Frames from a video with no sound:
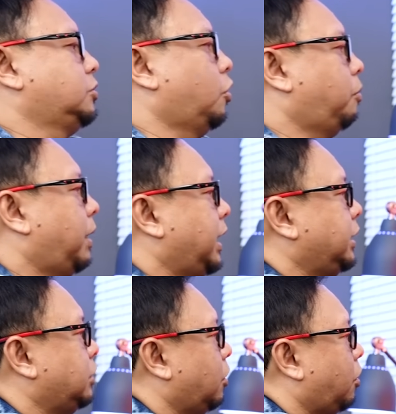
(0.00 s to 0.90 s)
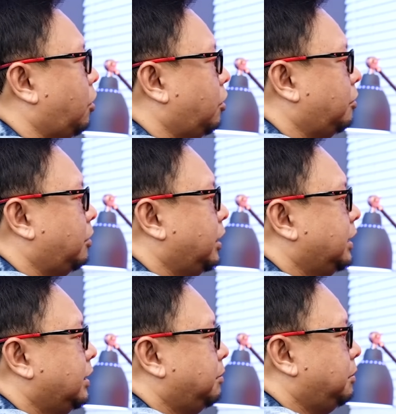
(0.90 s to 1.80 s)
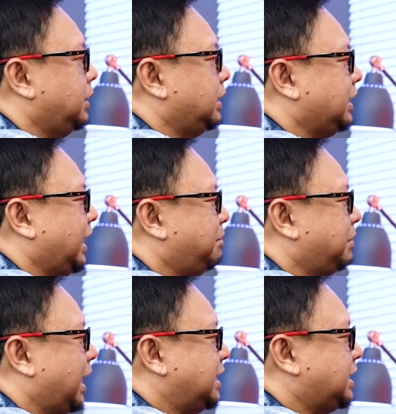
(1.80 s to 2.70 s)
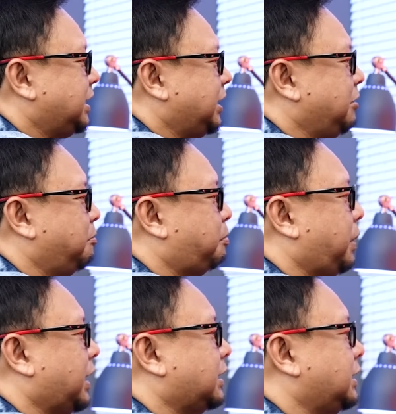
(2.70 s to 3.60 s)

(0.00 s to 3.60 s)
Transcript: cobain dong min game Genshin Impact